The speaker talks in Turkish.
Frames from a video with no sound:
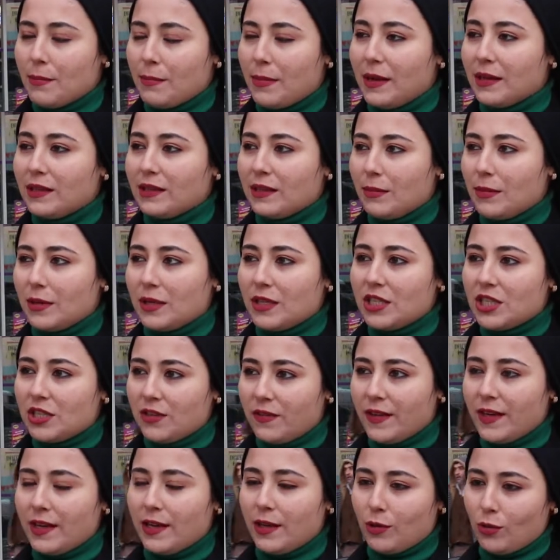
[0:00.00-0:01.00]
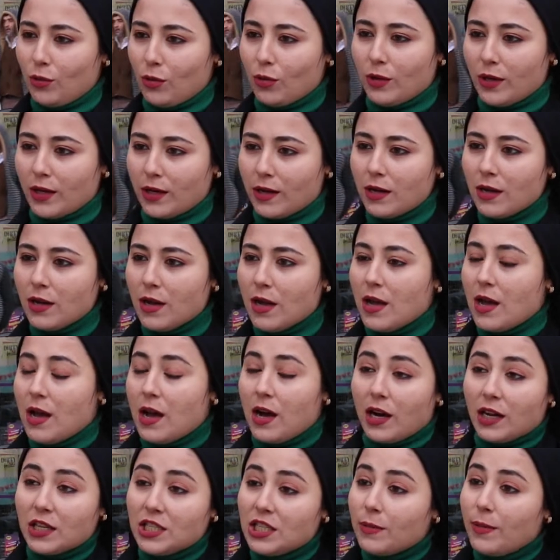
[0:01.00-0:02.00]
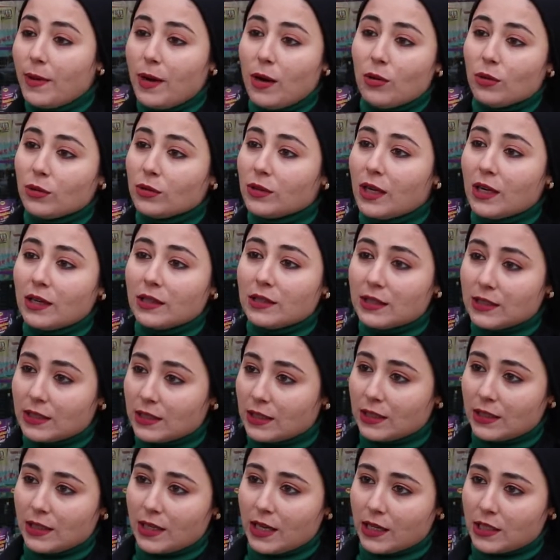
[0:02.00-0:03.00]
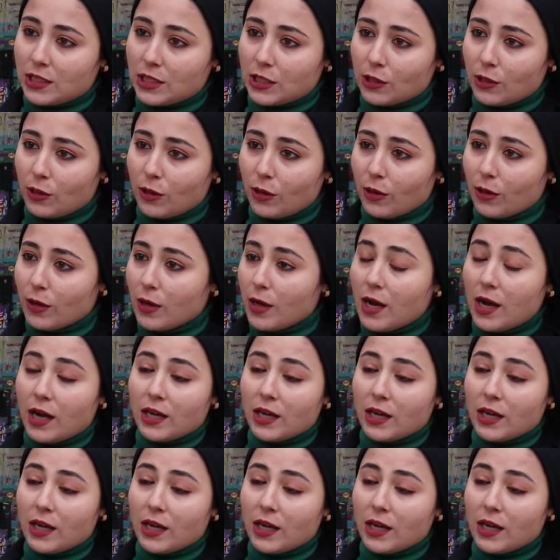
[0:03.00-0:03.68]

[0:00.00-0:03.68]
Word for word: ben de bir işveren olarak acaba onlar nasıl geçiniyor?